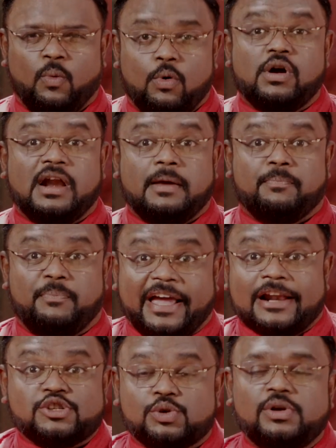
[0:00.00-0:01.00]
உங்களை
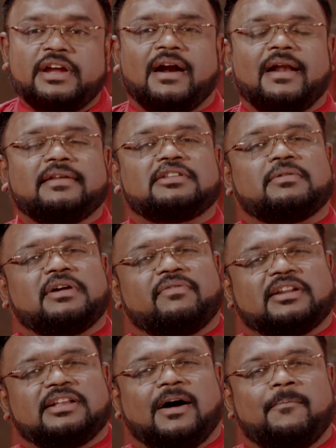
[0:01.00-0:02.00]
பெயர் சொல்லி அழைத்தவர்
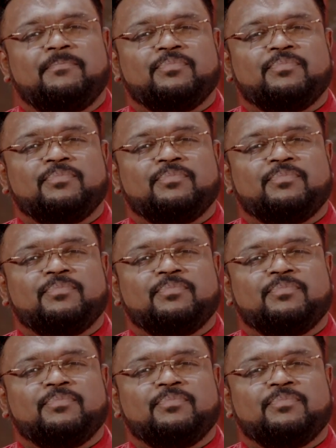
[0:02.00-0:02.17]
அவர் தான்